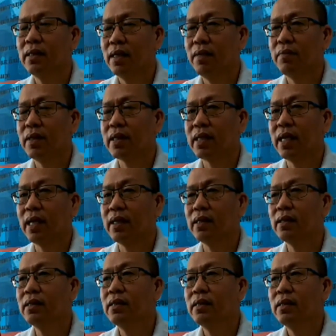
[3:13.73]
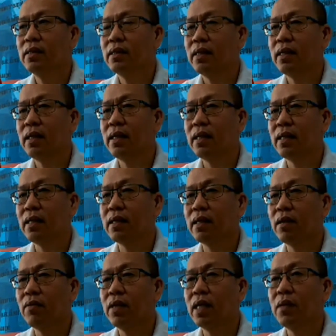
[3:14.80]
ในการที่เขา
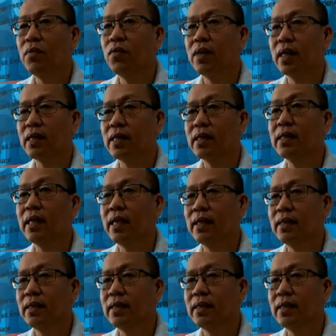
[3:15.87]
ได้ระบุอย่างชัดเจน